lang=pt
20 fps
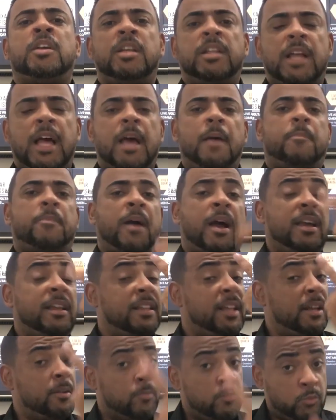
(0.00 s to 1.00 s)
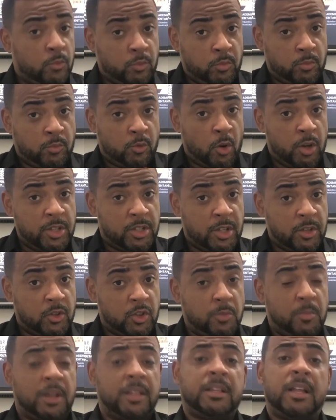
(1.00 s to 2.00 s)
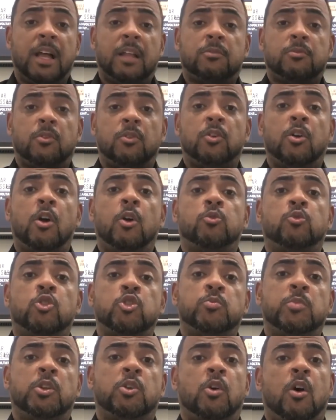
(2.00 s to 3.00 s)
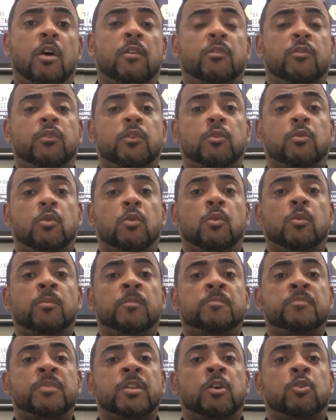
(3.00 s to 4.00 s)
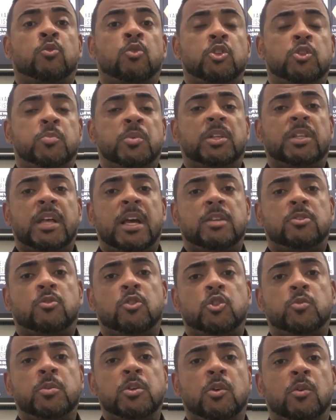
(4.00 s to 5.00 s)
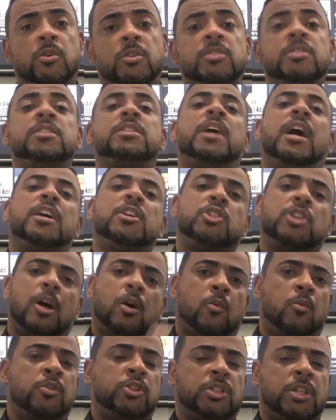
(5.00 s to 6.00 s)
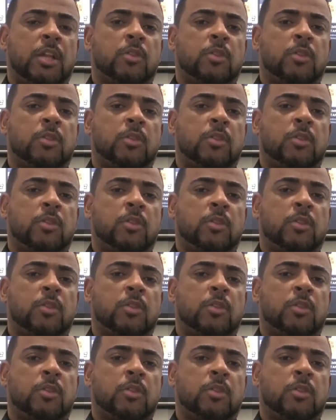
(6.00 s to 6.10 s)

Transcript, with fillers: que na época ainda eram dois anos de mandato, quando ganhou em 2009 ficou 2010 e 2011, e aí já com o